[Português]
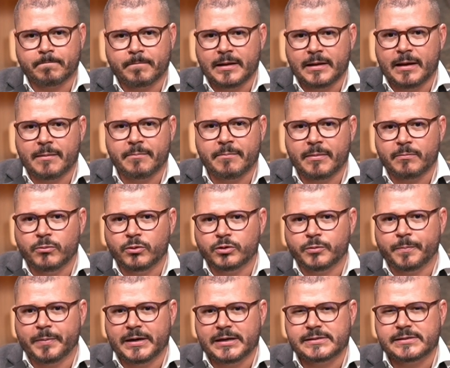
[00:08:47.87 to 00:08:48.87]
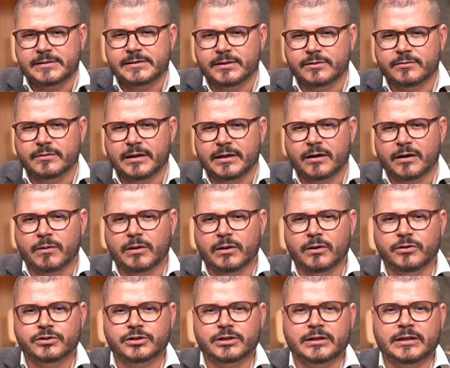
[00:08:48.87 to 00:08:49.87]
né, muito parecido né, com a
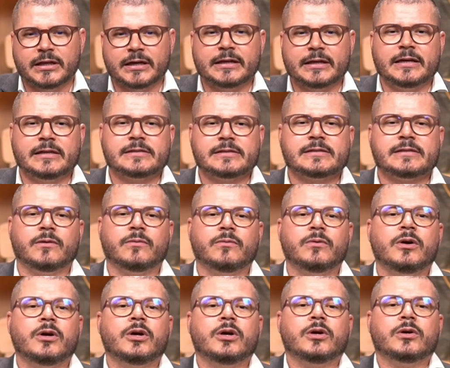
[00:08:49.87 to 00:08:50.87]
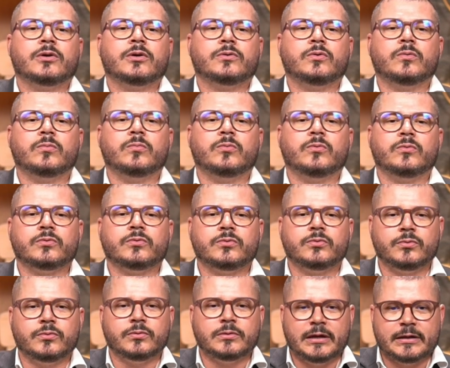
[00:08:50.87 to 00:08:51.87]
lógica da criação do
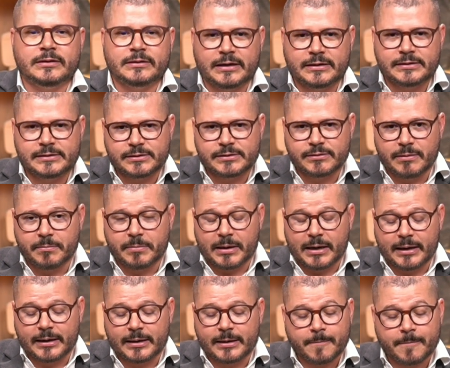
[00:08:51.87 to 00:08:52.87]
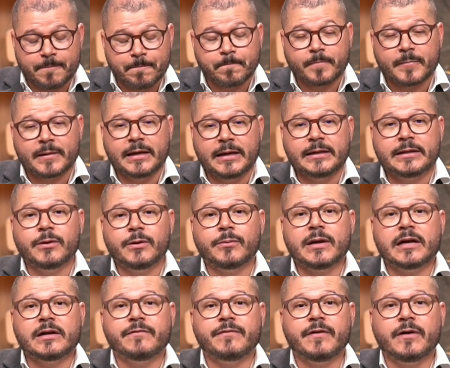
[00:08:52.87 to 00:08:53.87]
mundo na tradição hebraica. Então o que
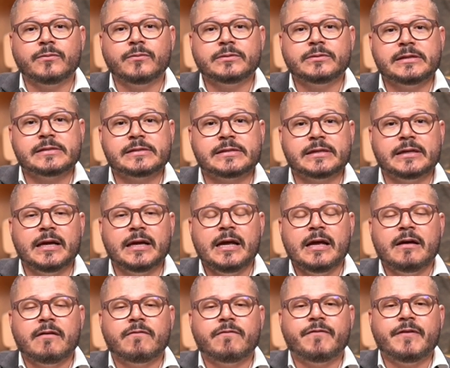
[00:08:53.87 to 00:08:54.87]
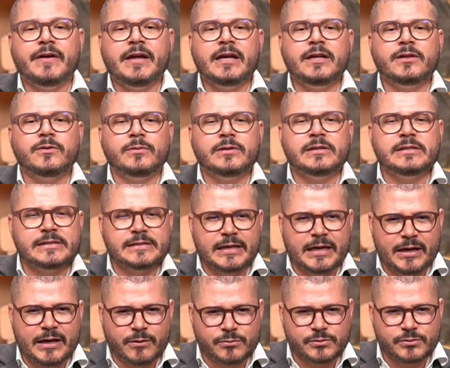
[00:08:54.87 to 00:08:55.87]
é que vai acontecer? Vendo que
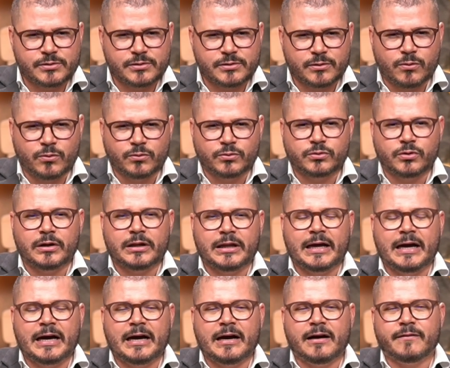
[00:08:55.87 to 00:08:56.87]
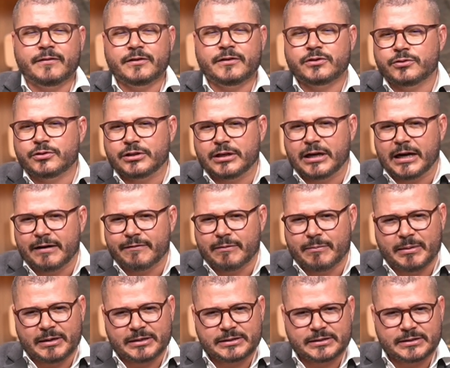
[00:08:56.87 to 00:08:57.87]
Zeus controlava e judiava
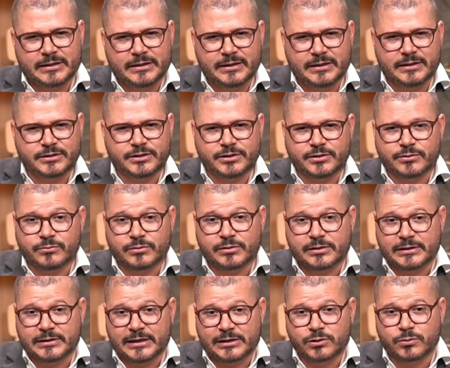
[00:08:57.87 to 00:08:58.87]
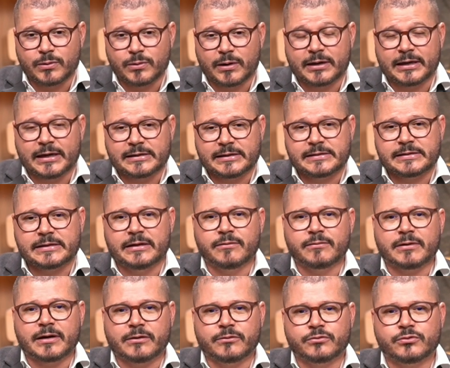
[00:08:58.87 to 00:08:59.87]
bastante do, da sua criação,
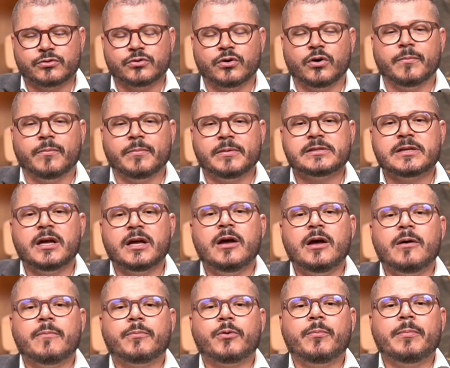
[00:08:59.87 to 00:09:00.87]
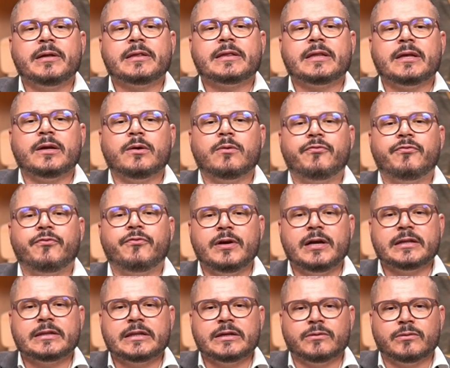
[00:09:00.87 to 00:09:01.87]
que eram os homens, Prometeu foi
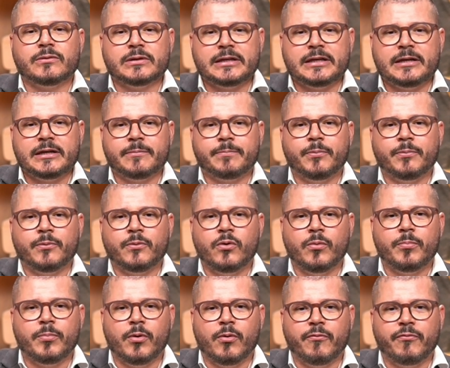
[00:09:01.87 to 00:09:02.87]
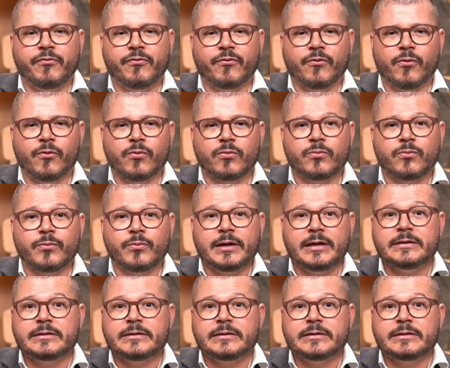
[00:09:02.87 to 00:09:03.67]
até Olimpo, roubou o fogo e